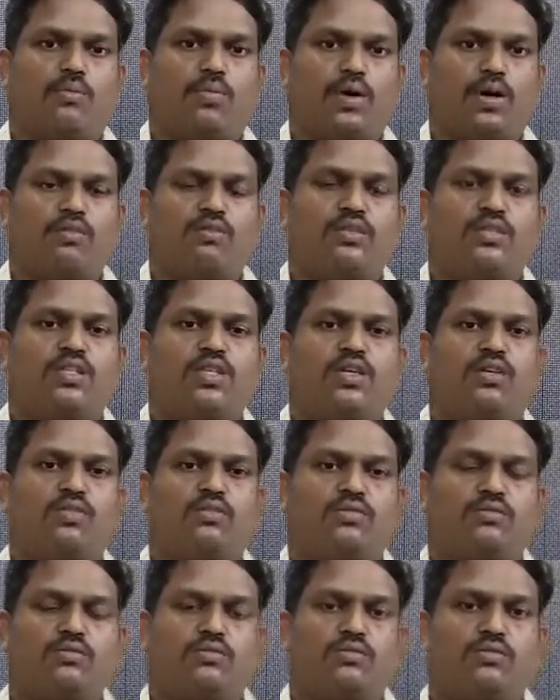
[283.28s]
பாவம்
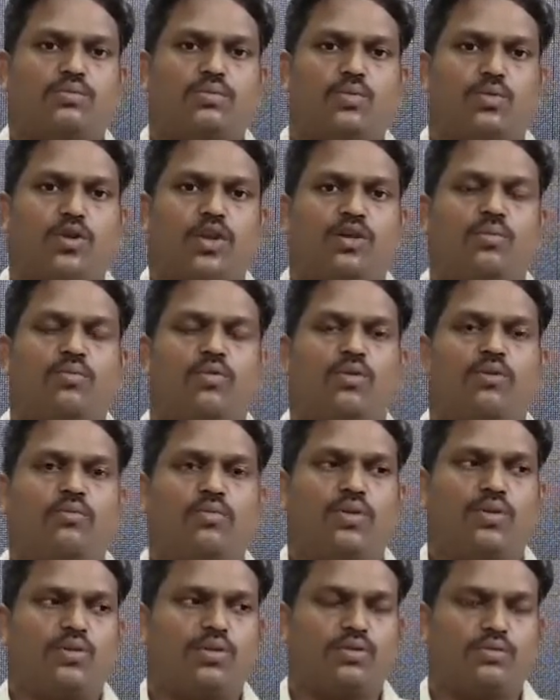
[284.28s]
தீரும்
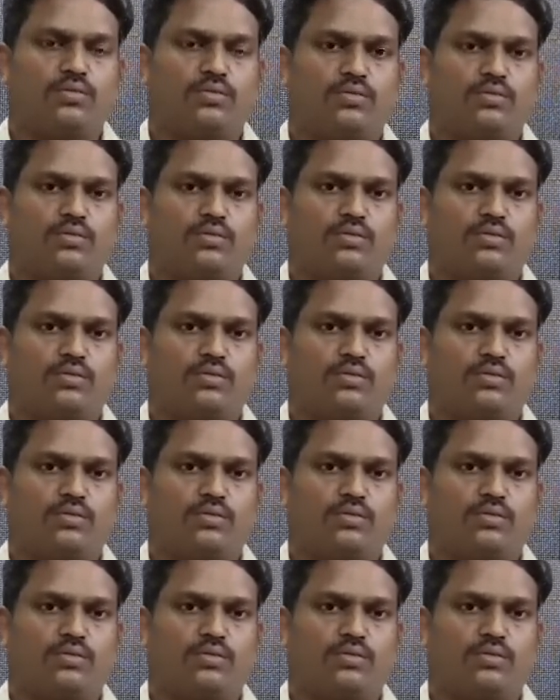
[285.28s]
புண்ணியபலம் பெருகும்